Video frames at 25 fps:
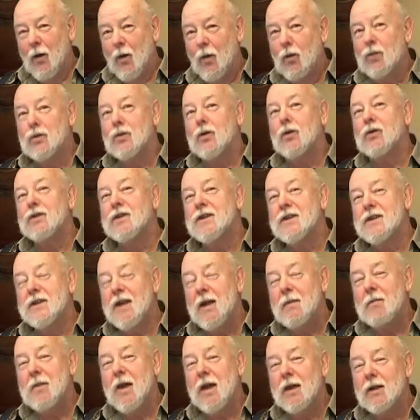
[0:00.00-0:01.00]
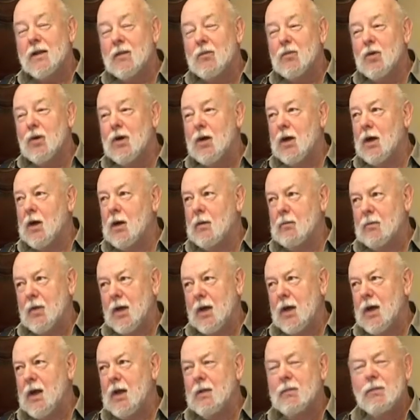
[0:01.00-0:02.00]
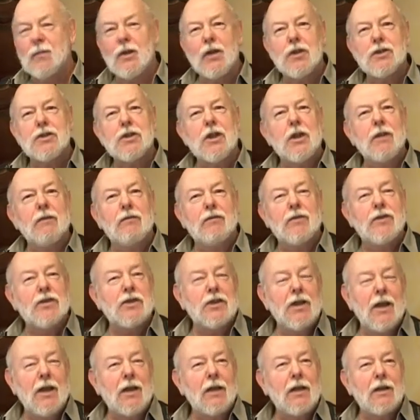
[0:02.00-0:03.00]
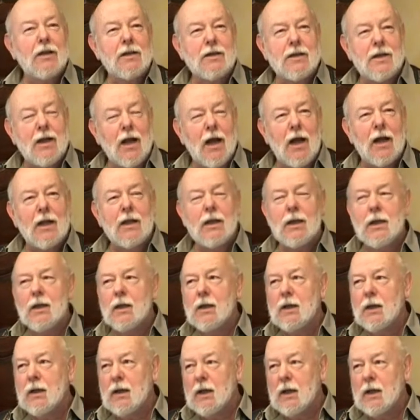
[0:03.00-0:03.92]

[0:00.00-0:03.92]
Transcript: Und trotzdem hat mal ein berühmter Schriftsteller gesagt,